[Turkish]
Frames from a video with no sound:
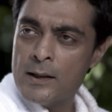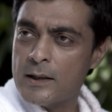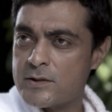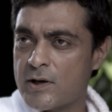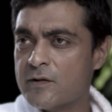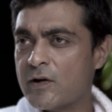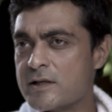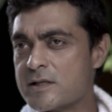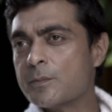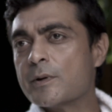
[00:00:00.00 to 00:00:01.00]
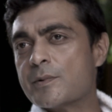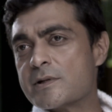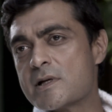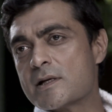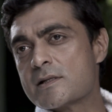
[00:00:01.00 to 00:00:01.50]
Çok ama çok basit
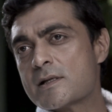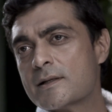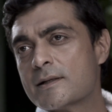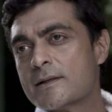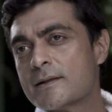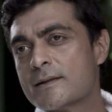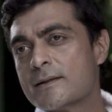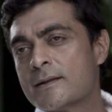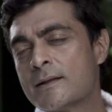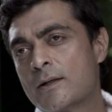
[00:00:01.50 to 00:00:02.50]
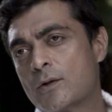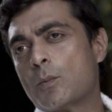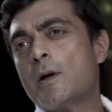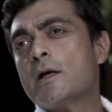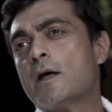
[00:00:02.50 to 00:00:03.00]
bir durum prenses.
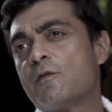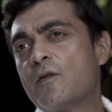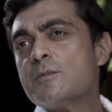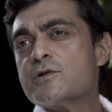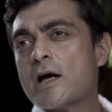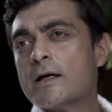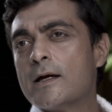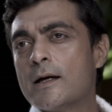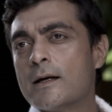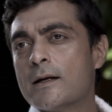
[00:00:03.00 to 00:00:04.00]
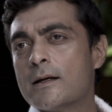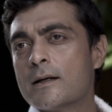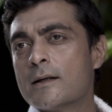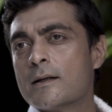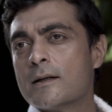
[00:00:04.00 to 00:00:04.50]
Senin bu filme ihtiyacın
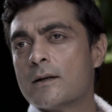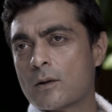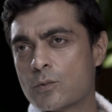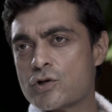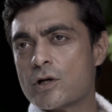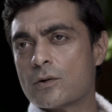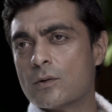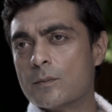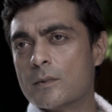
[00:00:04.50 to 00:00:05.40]
var, benim de